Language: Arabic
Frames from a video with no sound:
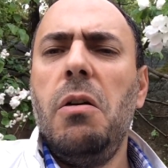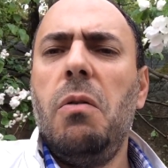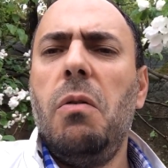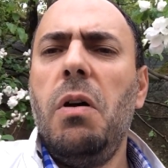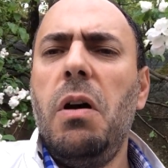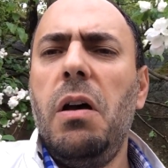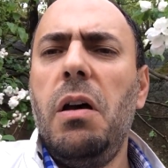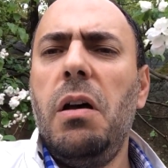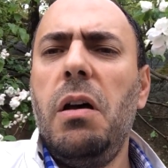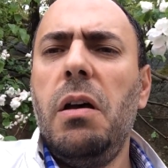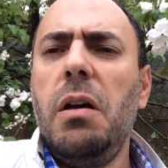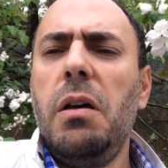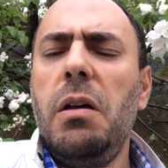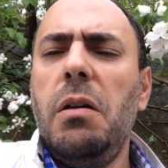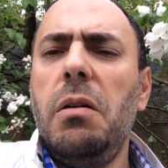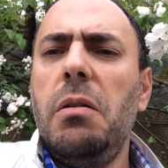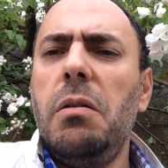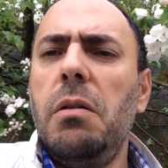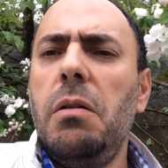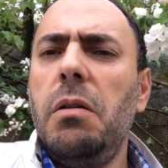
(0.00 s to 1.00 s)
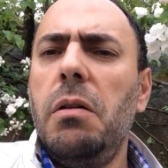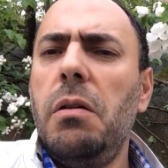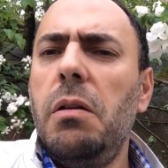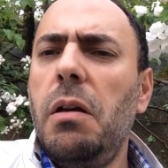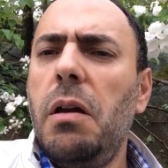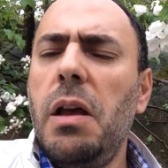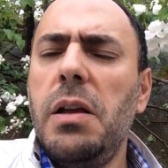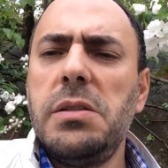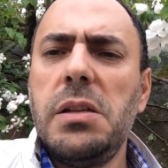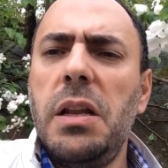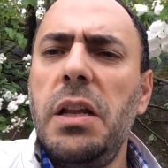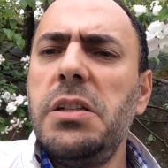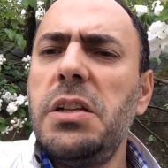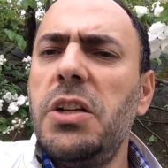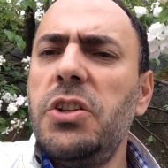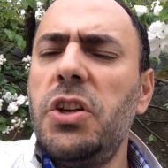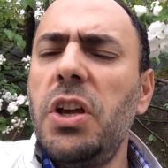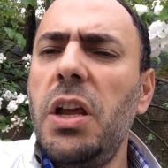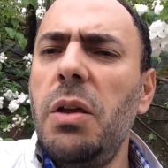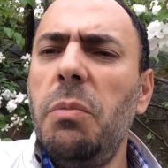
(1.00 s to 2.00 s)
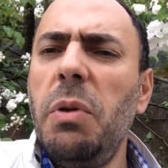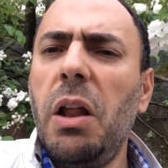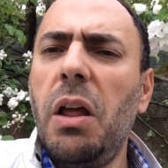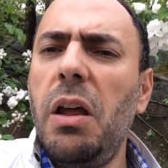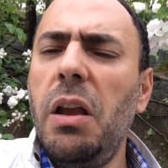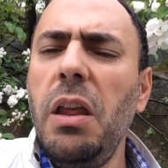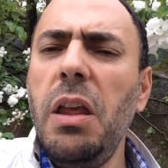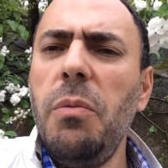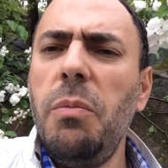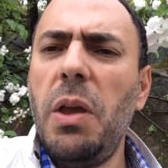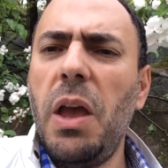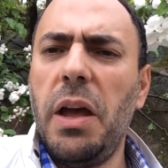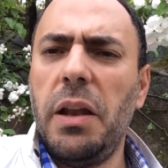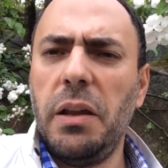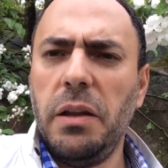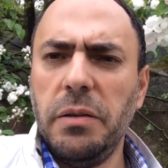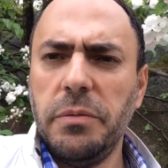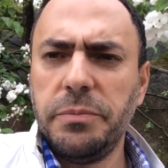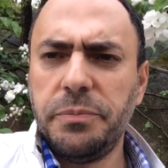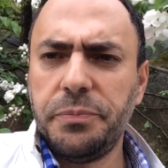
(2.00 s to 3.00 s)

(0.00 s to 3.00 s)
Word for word: وهذا ليس شيء بالغريب يعني